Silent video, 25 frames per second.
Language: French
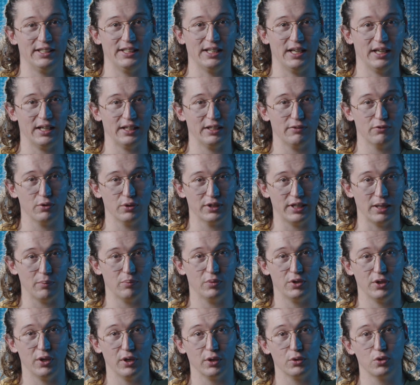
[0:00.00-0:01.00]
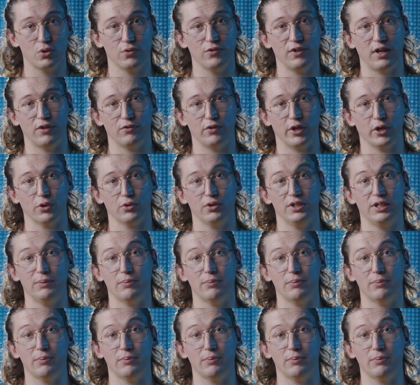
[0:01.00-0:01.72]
qui arrive au capteur, tu vas avoir une